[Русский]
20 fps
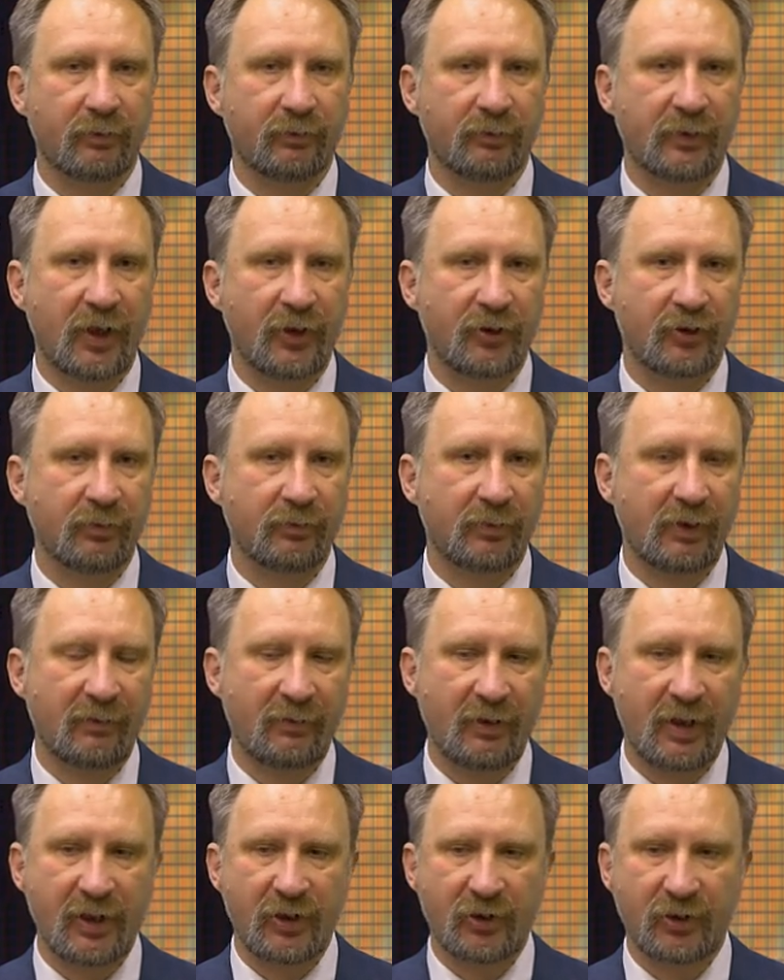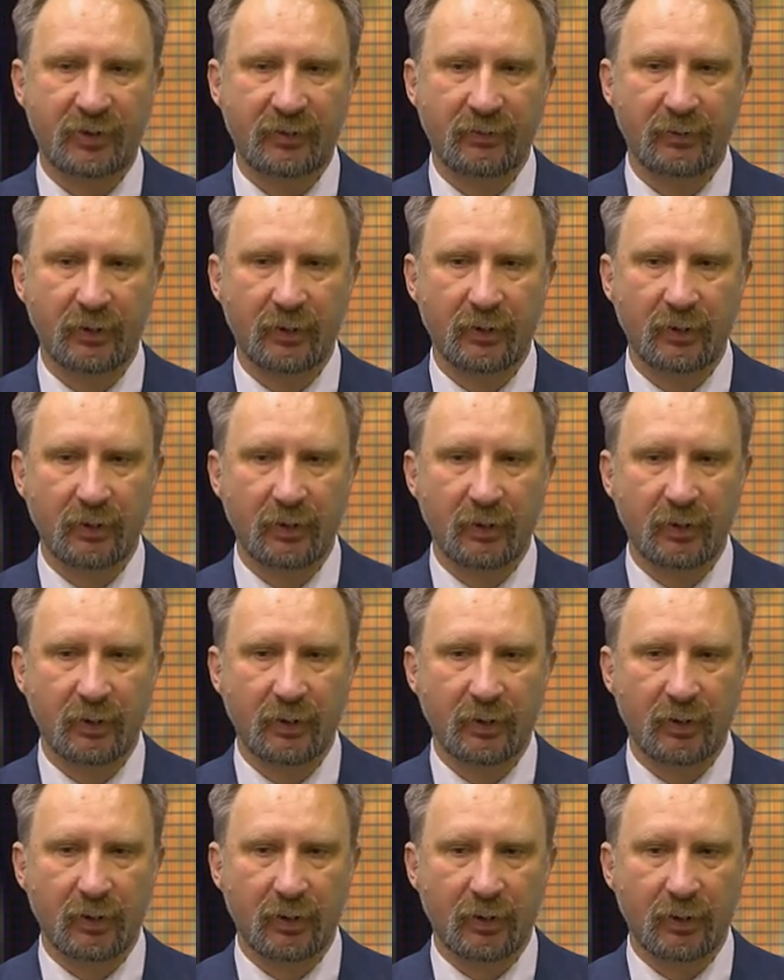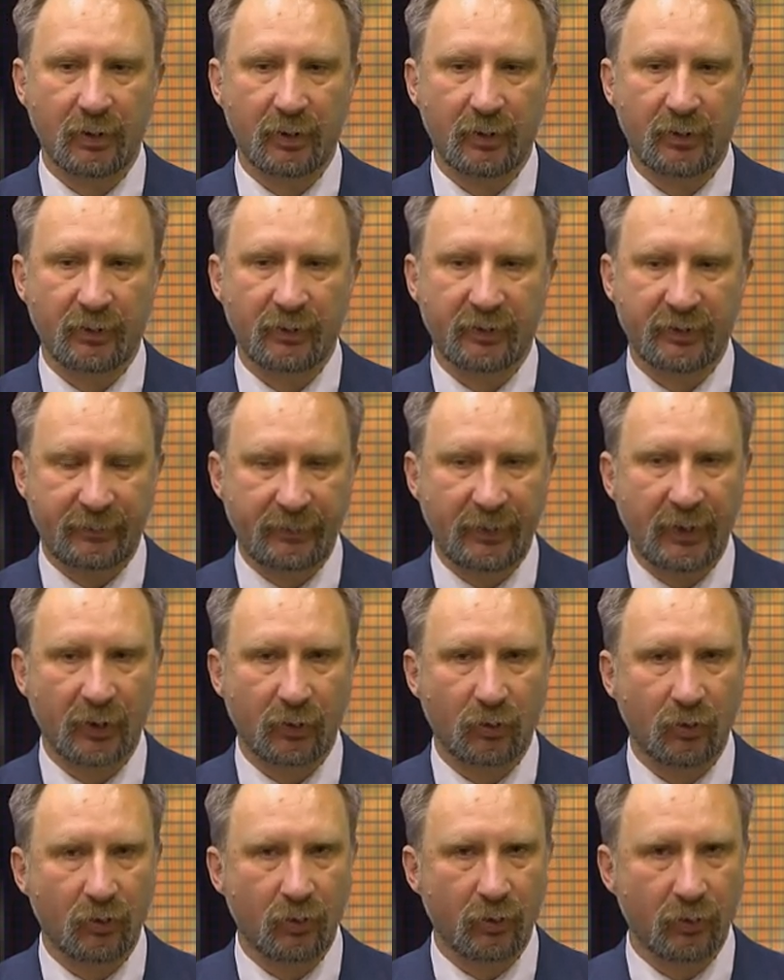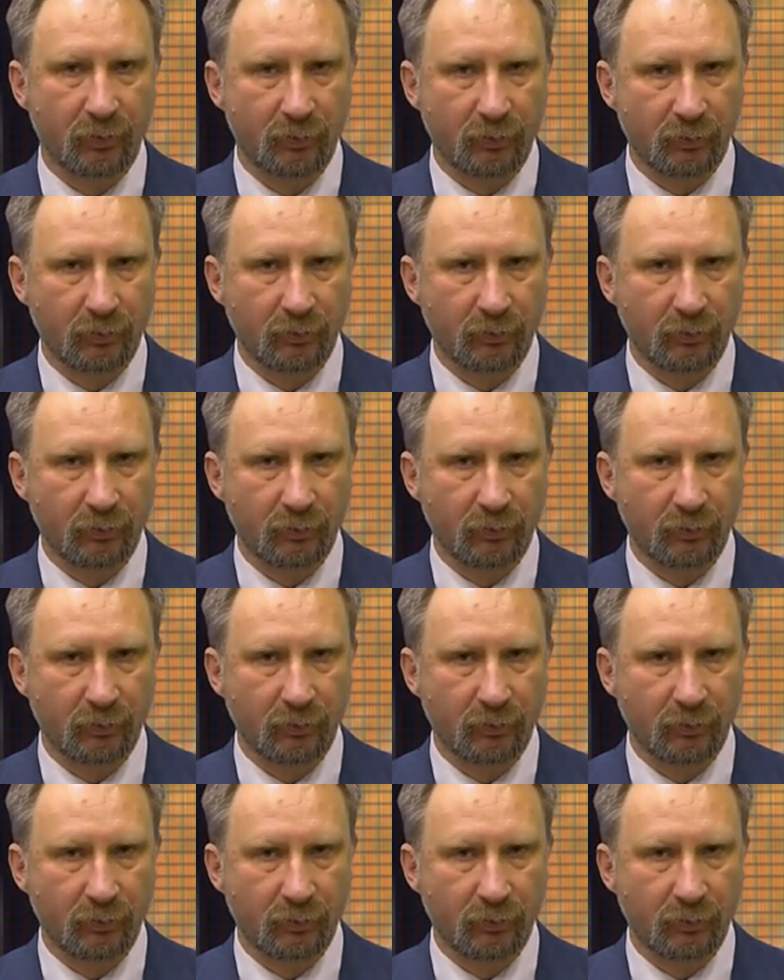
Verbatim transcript: в дачном товариществе, сверху